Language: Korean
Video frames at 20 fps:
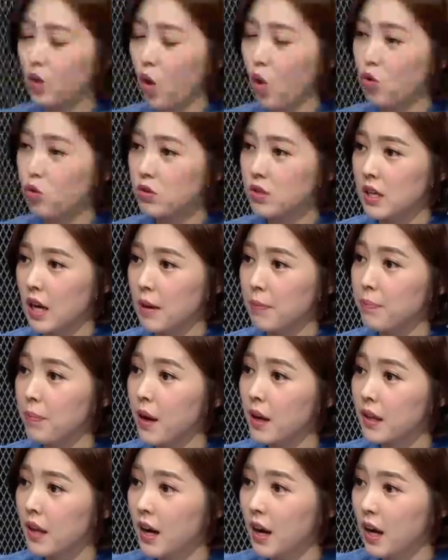결국
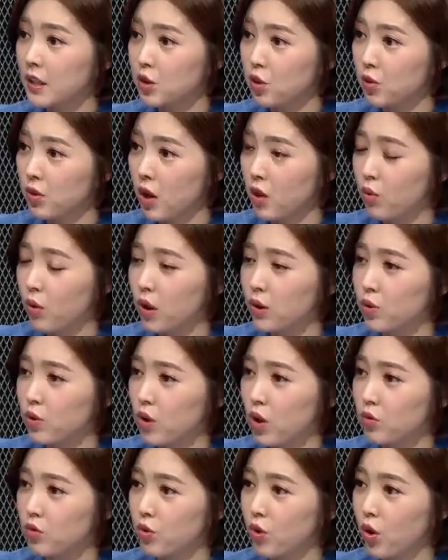재판에 가셨다고
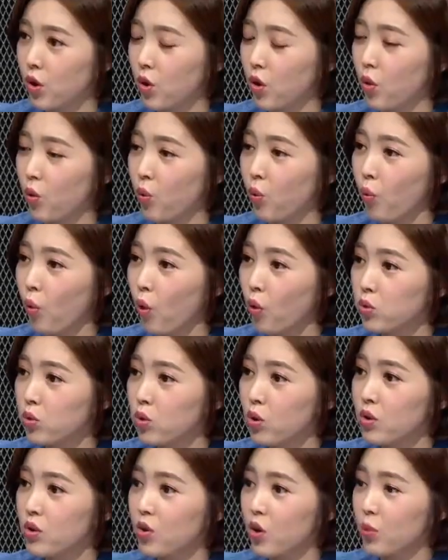하더라고요. 예.
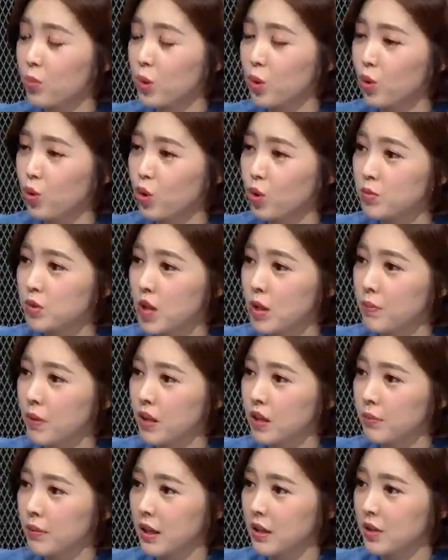어떤 혐의로 그럼
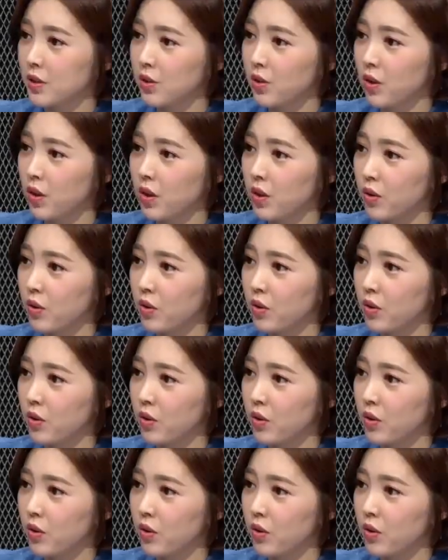재판에 받는 거예요?